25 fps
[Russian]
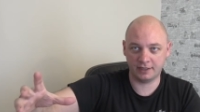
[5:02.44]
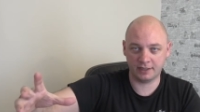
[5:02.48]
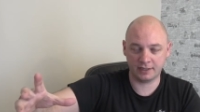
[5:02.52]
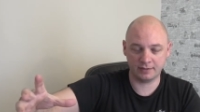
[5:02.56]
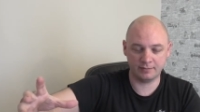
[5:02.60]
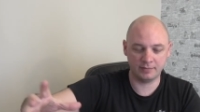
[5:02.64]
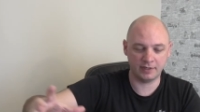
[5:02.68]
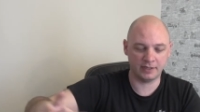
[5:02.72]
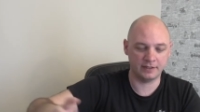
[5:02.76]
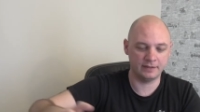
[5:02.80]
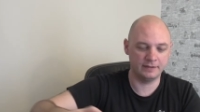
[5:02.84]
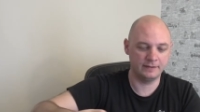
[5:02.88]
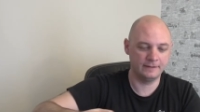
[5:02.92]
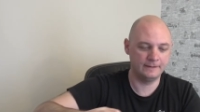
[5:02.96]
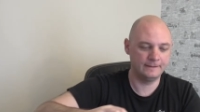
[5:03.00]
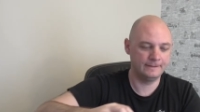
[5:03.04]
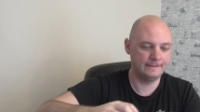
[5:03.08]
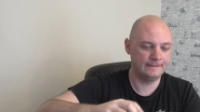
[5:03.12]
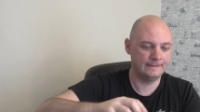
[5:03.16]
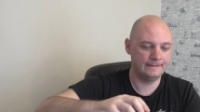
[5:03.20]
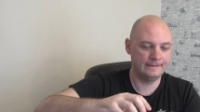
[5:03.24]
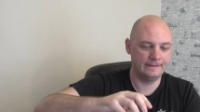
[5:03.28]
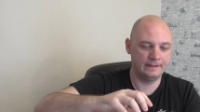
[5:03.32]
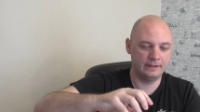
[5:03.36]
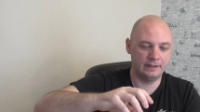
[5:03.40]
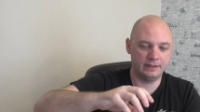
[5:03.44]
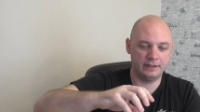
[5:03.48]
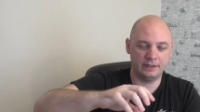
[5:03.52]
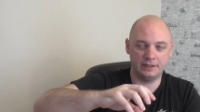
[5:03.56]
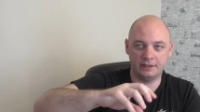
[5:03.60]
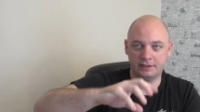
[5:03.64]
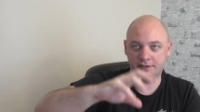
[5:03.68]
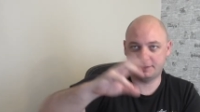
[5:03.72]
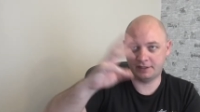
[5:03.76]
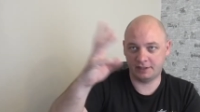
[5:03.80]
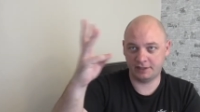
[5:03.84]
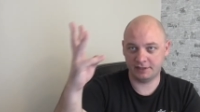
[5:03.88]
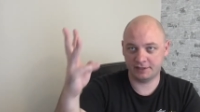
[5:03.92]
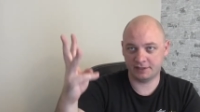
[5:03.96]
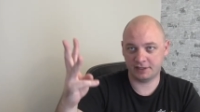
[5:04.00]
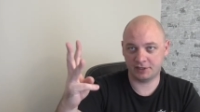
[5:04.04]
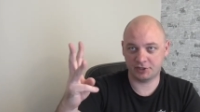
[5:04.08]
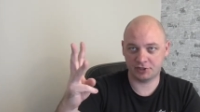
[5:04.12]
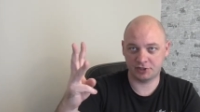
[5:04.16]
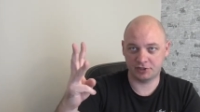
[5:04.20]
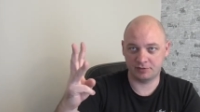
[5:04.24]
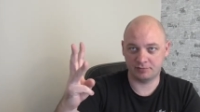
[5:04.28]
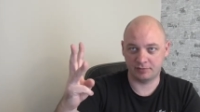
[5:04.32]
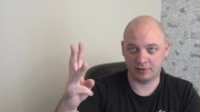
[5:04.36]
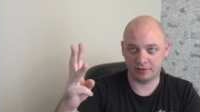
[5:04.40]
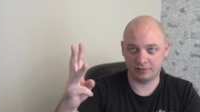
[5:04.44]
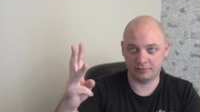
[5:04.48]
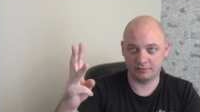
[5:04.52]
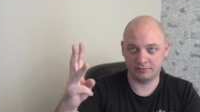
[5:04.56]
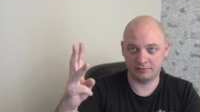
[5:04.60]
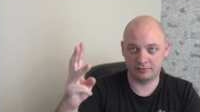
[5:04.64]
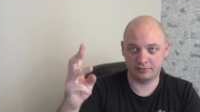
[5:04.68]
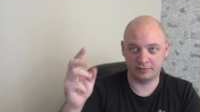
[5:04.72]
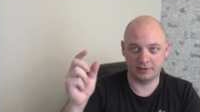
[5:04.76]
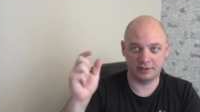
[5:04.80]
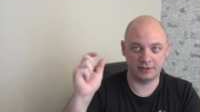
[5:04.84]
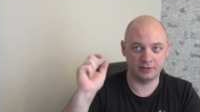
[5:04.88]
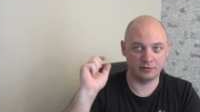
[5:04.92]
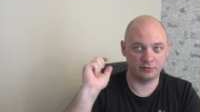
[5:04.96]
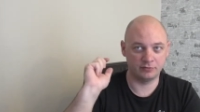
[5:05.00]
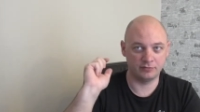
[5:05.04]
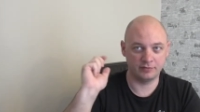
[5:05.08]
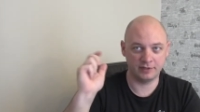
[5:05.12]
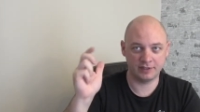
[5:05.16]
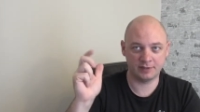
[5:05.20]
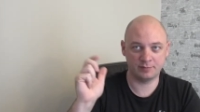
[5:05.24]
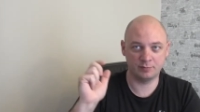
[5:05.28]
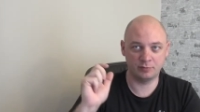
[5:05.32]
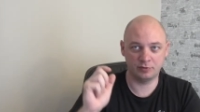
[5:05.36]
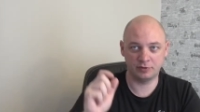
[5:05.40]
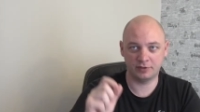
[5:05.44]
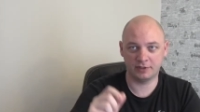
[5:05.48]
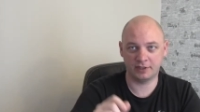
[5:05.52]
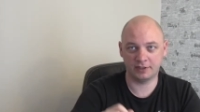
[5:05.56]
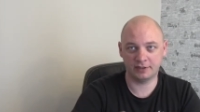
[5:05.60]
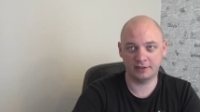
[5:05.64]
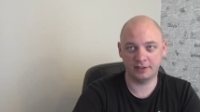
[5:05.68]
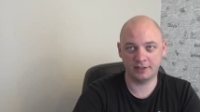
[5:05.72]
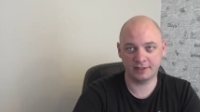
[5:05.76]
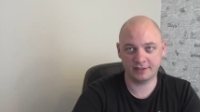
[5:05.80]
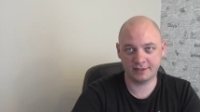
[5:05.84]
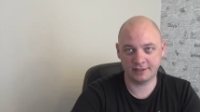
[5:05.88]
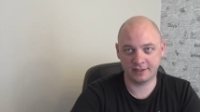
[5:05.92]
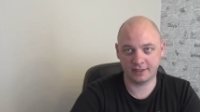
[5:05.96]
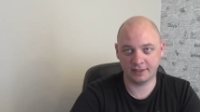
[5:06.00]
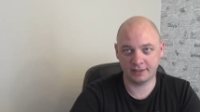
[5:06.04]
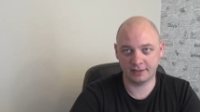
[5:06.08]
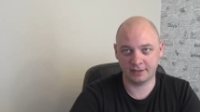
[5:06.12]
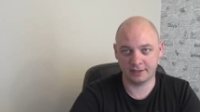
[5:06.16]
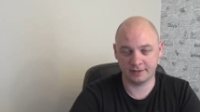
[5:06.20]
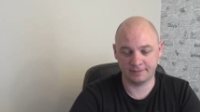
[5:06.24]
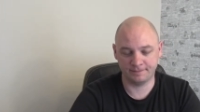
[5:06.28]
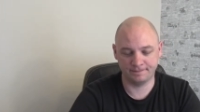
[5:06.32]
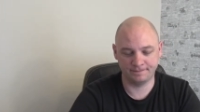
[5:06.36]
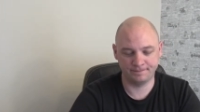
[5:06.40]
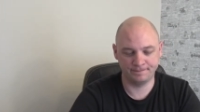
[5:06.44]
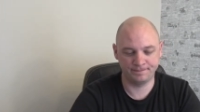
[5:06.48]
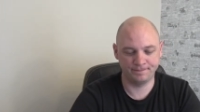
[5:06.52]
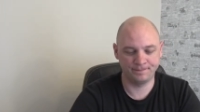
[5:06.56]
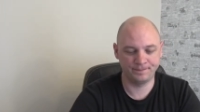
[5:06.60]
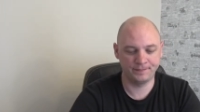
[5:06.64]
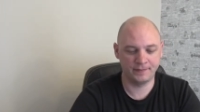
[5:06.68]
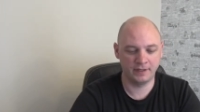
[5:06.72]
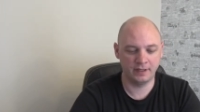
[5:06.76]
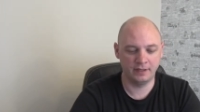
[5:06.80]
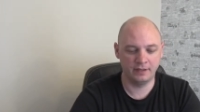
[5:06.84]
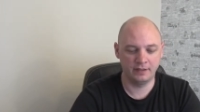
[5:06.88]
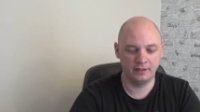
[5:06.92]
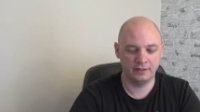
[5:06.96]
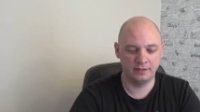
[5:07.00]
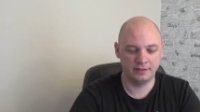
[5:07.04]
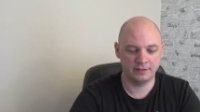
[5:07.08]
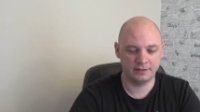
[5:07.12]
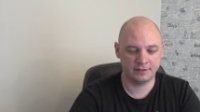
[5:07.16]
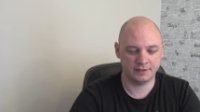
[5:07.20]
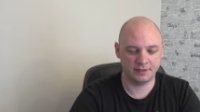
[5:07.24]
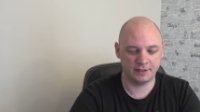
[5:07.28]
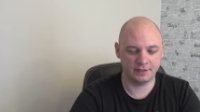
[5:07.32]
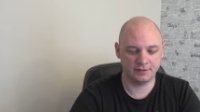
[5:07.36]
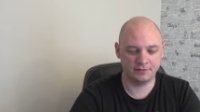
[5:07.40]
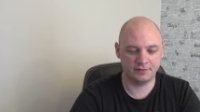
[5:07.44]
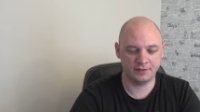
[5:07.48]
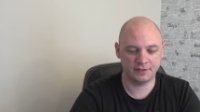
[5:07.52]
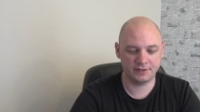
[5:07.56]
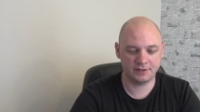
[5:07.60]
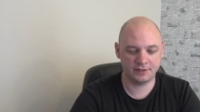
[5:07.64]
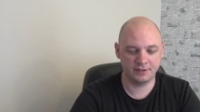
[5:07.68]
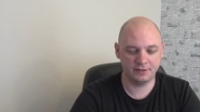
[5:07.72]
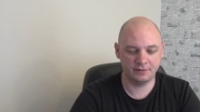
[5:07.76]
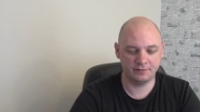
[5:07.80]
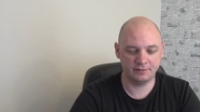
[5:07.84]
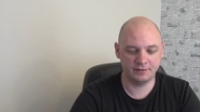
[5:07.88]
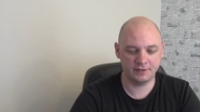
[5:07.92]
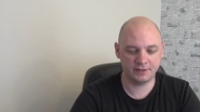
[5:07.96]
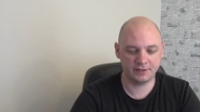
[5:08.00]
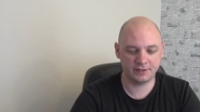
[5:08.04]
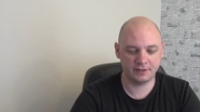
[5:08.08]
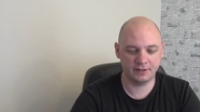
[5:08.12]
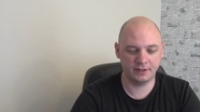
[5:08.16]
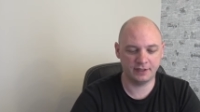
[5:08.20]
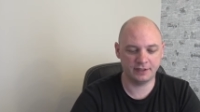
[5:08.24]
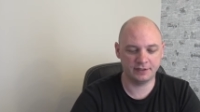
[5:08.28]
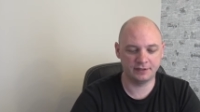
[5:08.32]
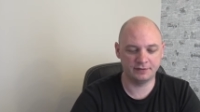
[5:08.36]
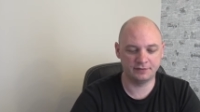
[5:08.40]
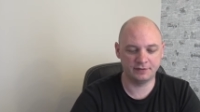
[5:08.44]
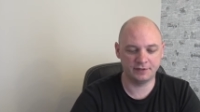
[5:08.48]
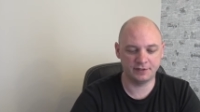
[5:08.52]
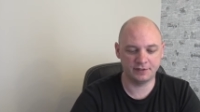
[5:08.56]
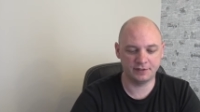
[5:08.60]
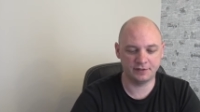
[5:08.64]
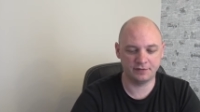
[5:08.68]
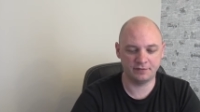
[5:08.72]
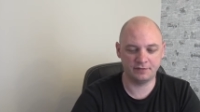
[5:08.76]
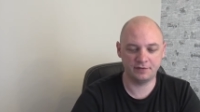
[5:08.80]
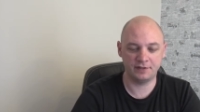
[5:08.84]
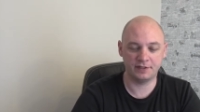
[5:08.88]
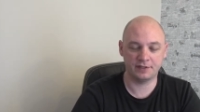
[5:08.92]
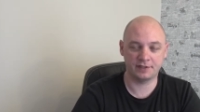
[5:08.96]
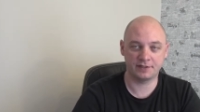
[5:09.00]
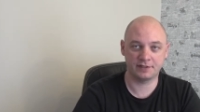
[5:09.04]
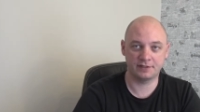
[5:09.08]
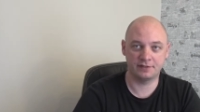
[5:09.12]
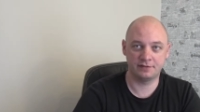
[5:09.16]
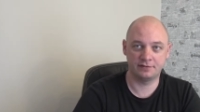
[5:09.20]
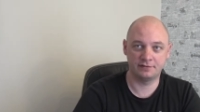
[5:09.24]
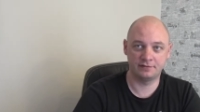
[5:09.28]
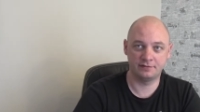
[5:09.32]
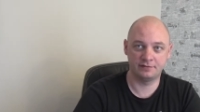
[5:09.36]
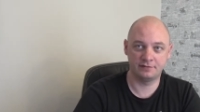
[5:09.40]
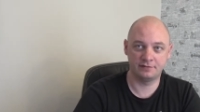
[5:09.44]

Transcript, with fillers: арма и три зажима. Это у вас будет одна сторона. Соответственно, вы складываете вес